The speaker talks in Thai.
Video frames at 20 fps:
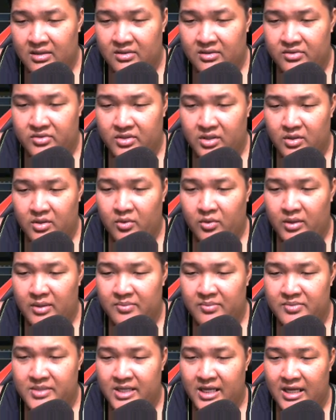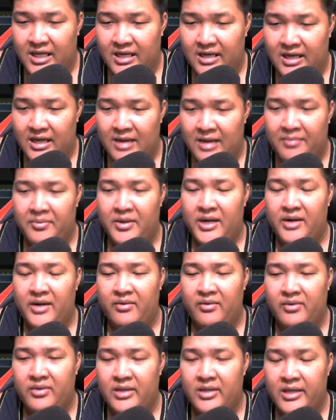สโนว์เอ็มสี่นะครับเรดไร
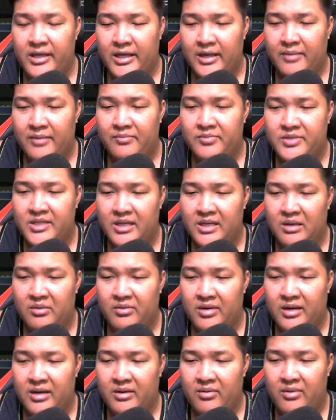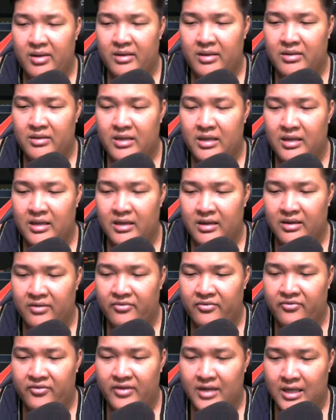ติงเอ็มสี่เรดไรติงเอฟ
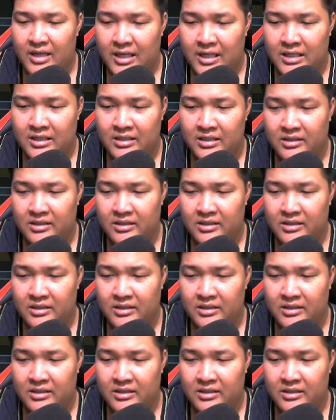เอ็น